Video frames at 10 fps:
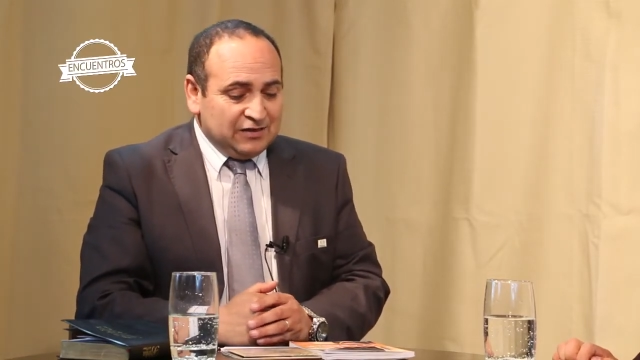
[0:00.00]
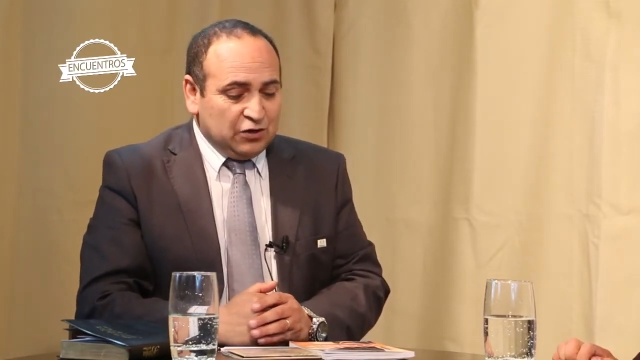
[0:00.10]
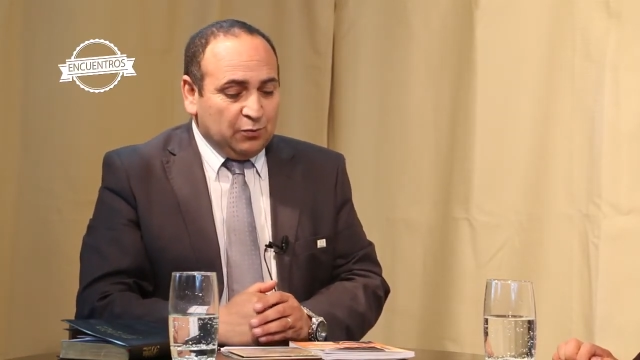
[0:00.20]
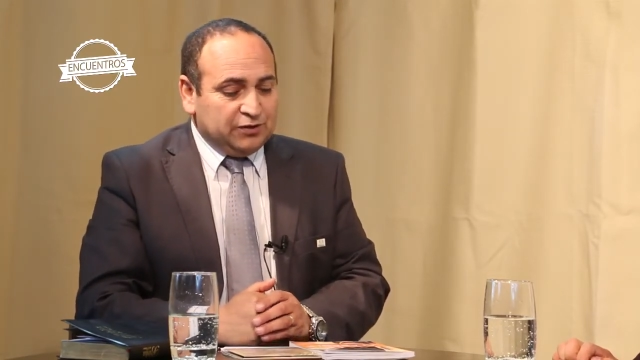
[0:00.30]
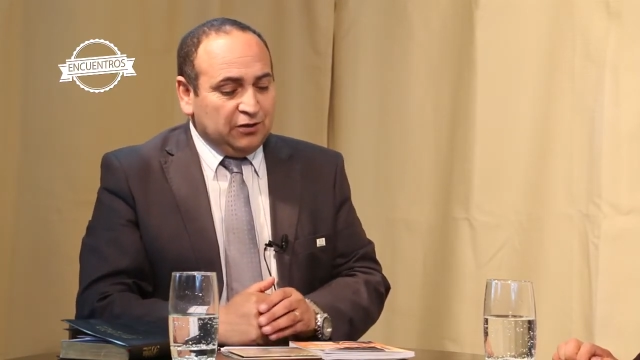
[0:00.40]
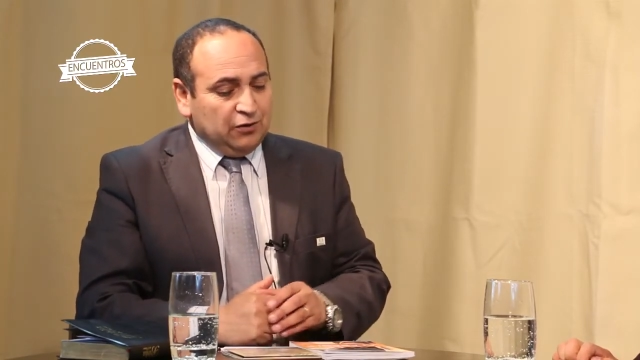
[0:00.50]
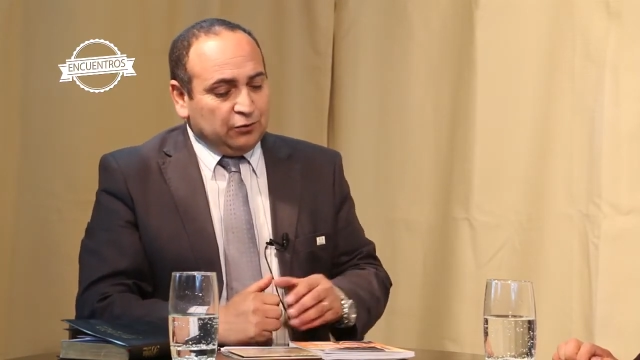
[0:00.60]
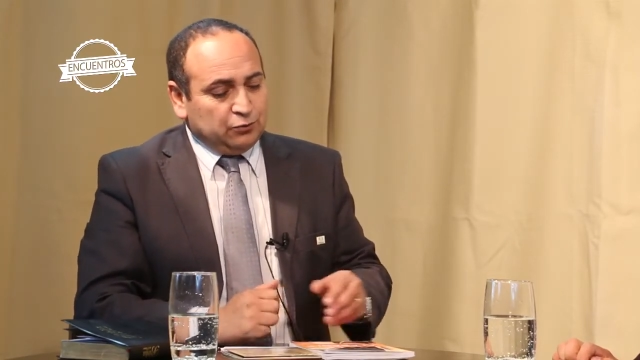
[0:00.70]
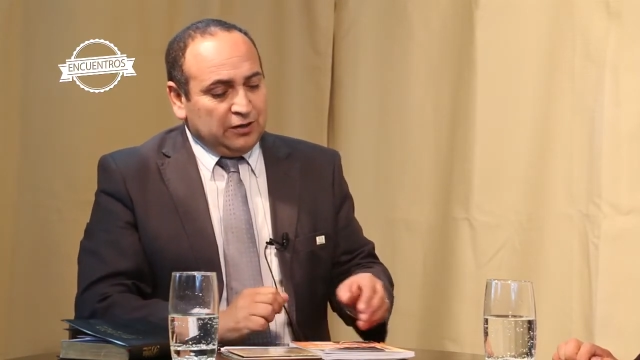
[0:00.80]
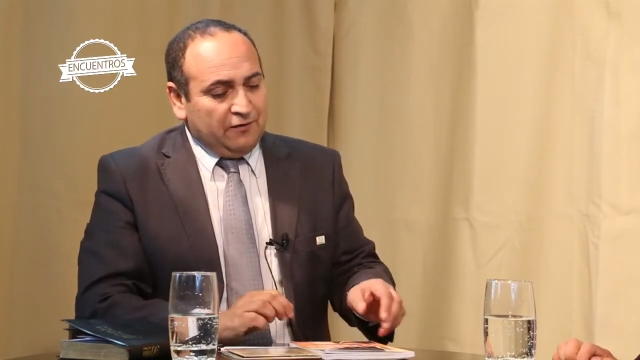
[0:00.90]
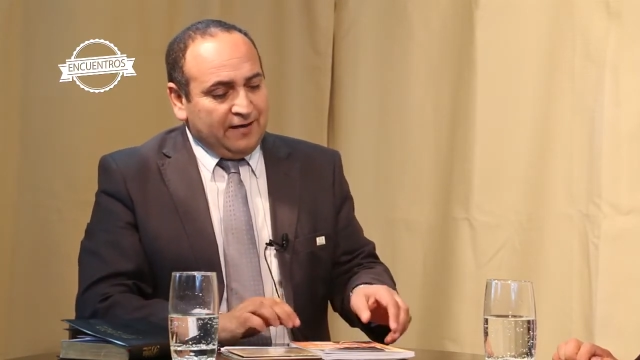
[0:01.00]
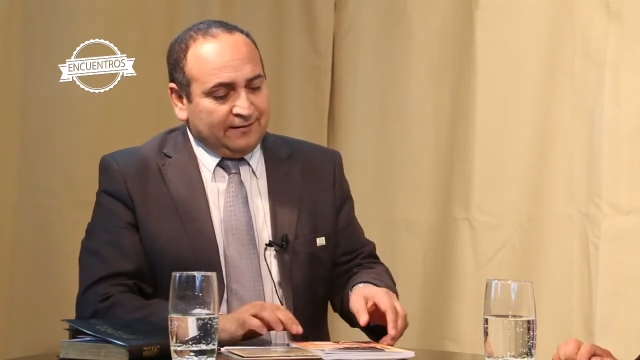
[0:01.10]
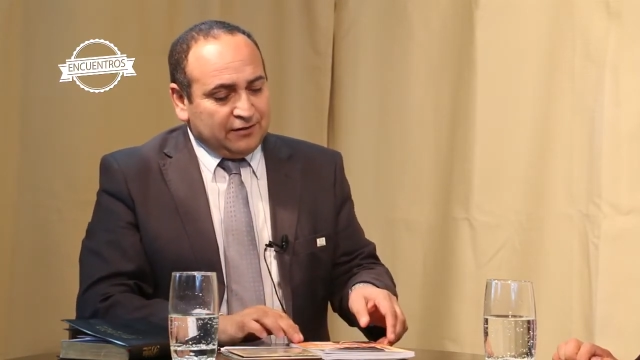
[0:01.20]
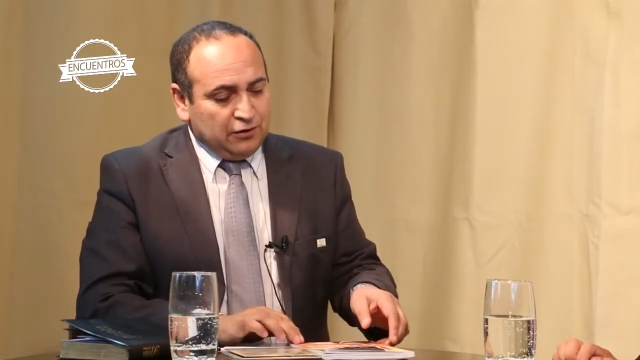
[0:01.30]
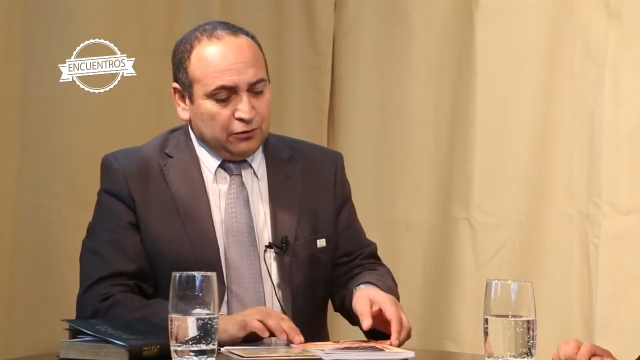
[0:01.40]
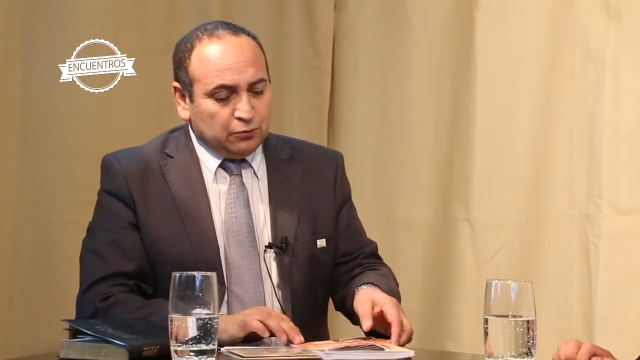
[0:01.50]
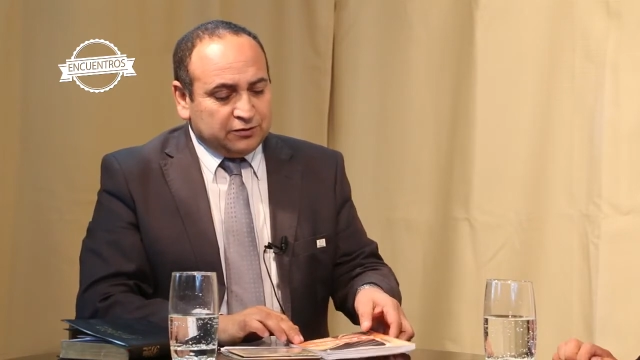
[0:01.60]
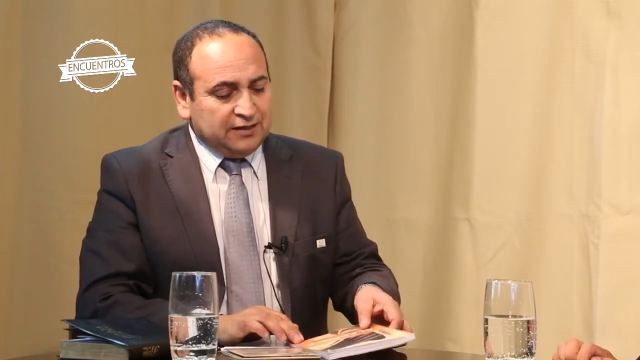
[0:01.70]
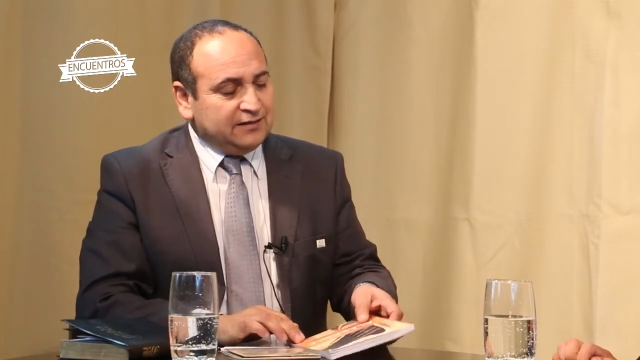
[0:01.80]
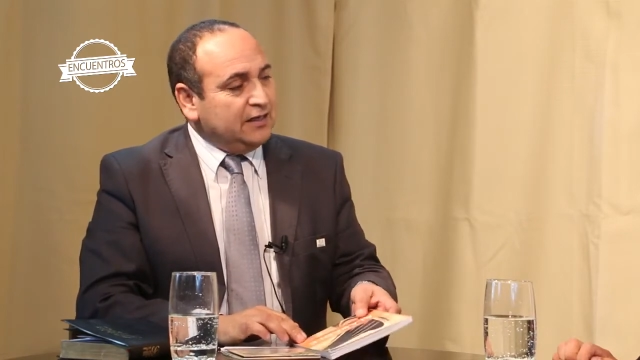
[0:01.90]
Como usted nos contó la vez anterior,
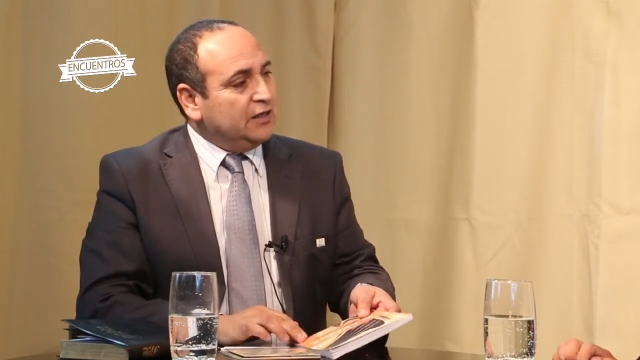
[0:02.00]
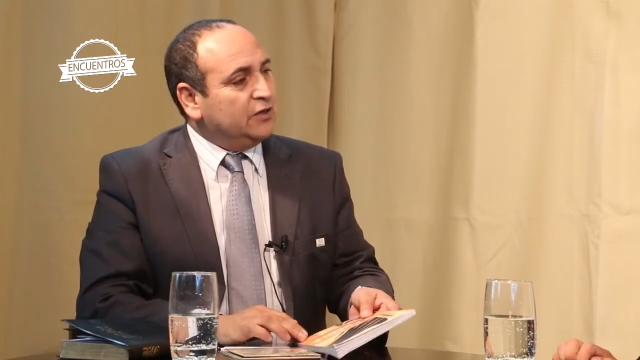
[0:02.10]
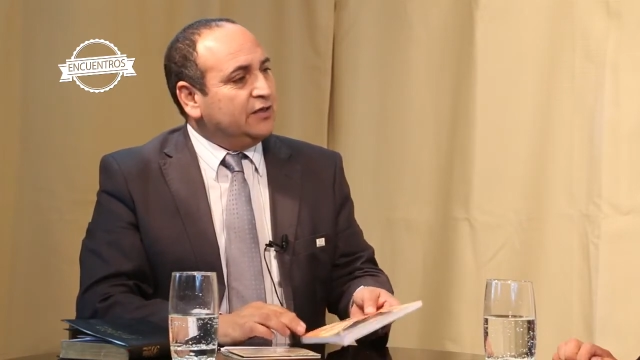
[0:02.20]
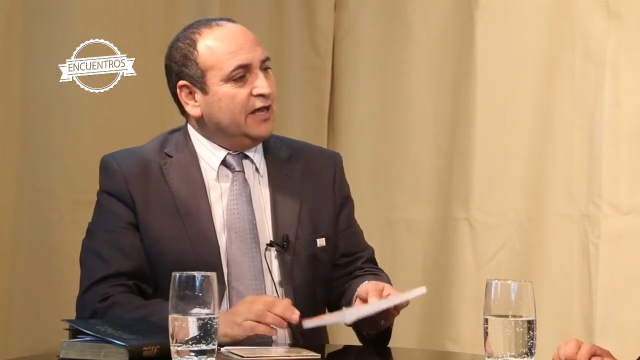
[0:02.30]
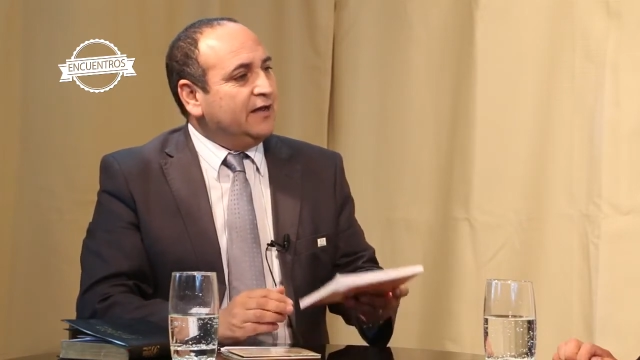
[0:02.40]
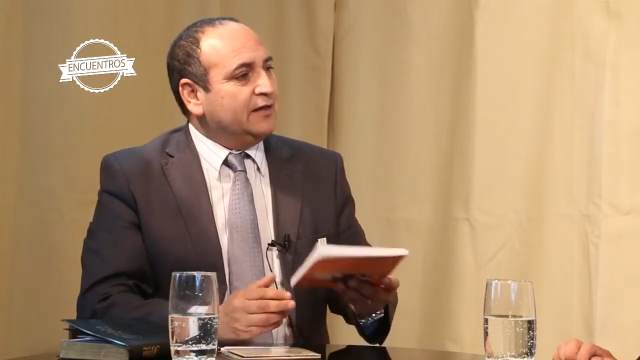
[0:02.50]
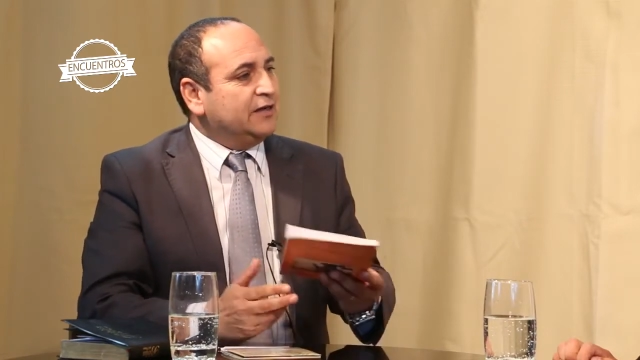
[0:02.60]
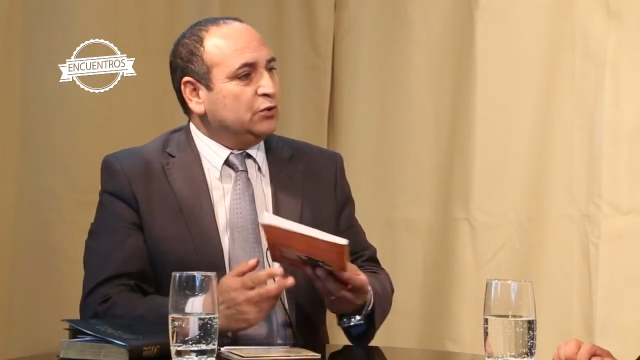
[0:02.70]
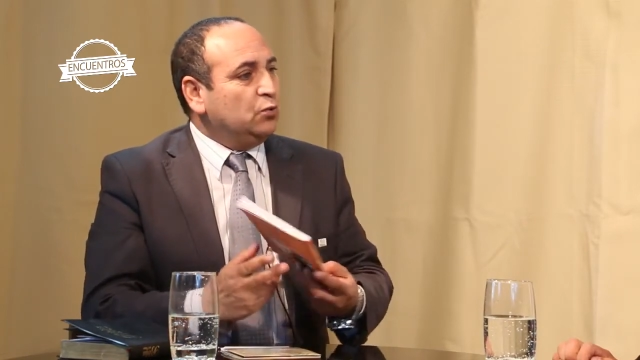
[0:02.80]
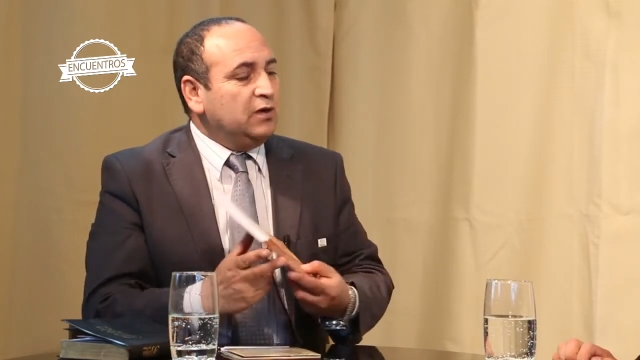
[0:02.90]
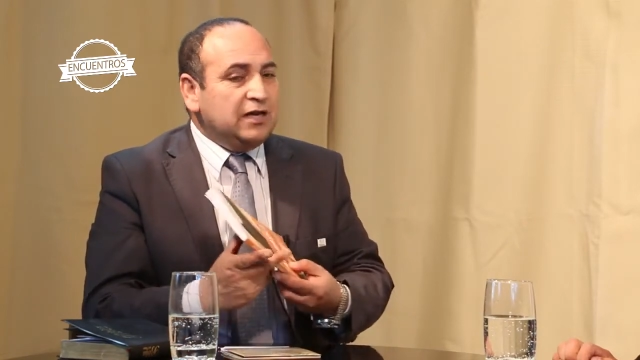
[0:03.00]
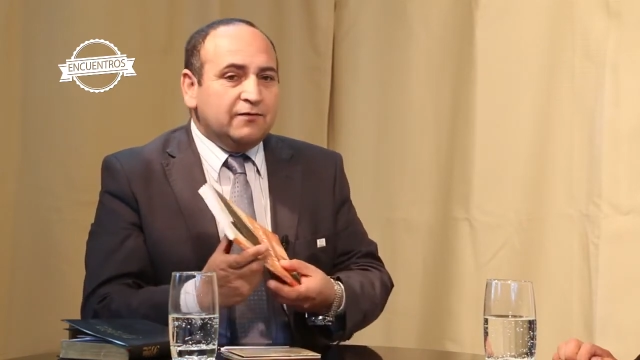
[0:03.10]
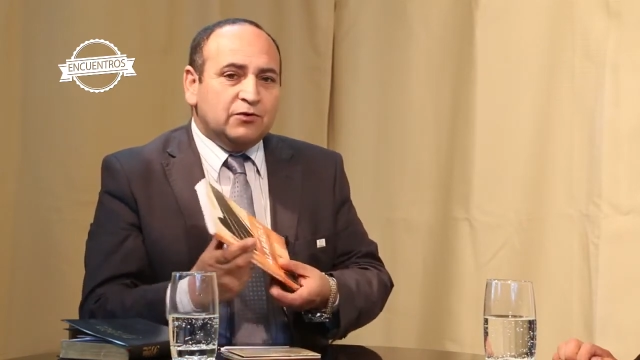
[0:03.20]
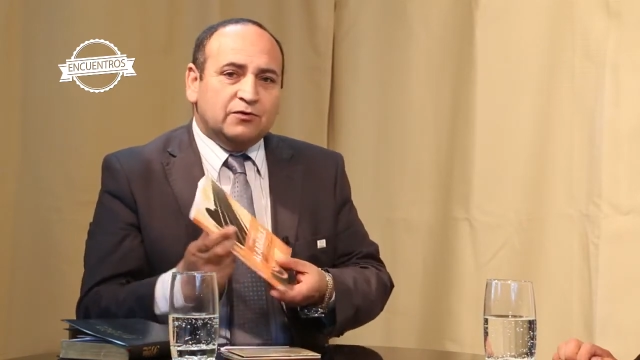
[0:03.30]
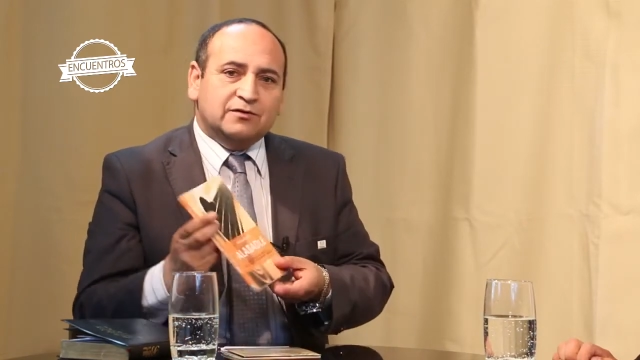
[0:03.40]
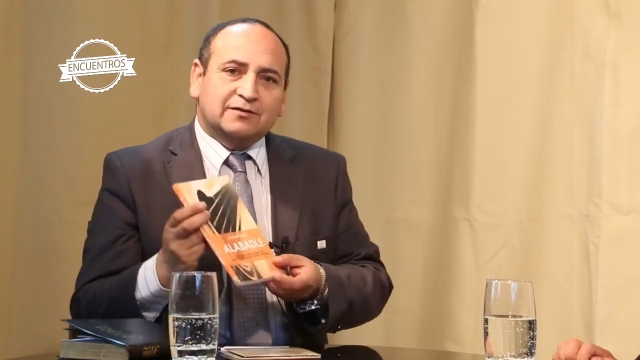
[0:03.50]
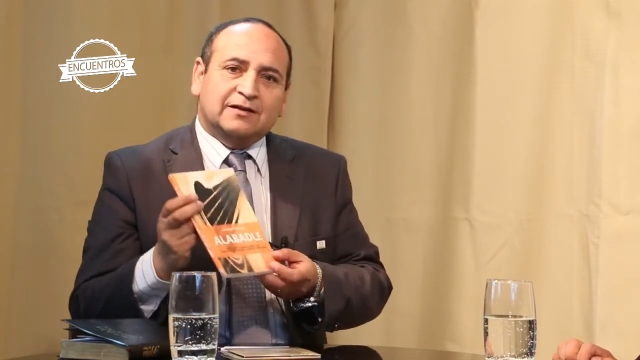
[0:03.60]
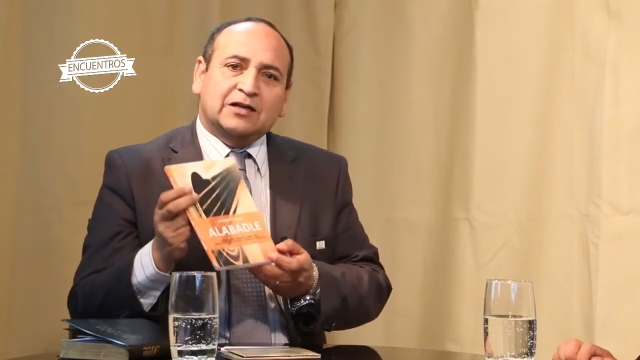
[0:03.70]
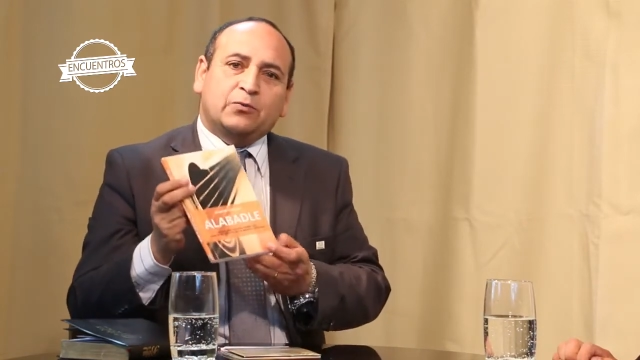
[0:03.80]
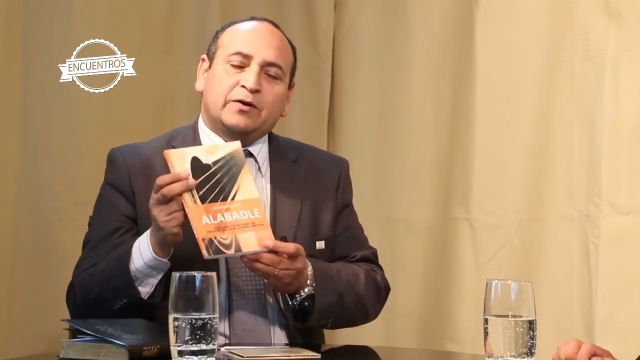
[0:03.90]
usted tiene ya escrito un libro,
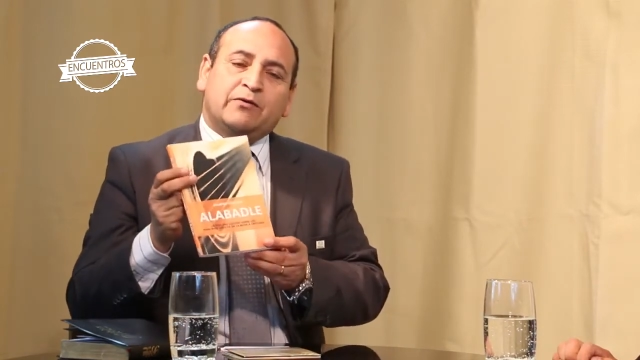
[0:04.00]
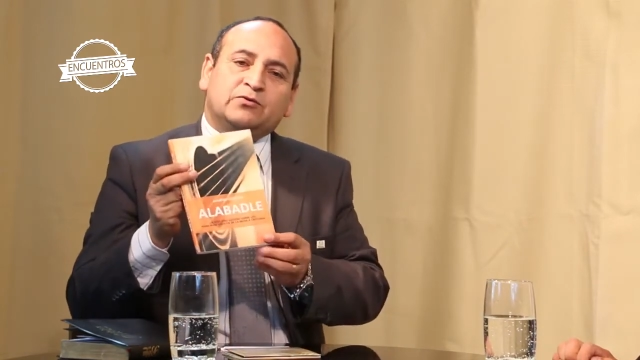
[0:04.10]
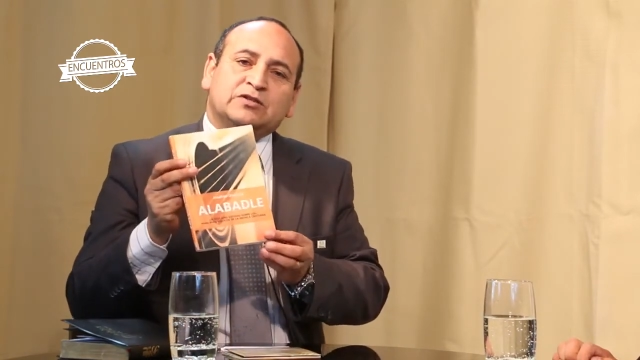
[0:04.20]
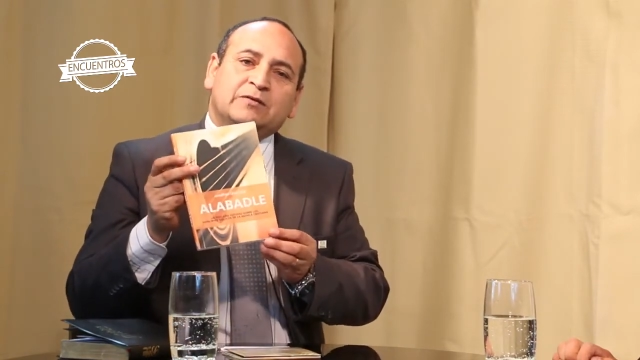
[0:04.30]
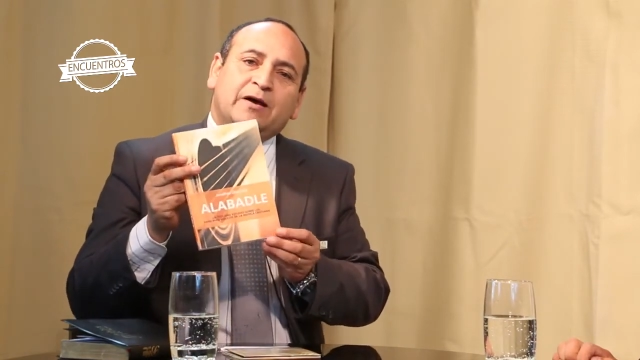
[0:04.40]
les recuerdo a nuestros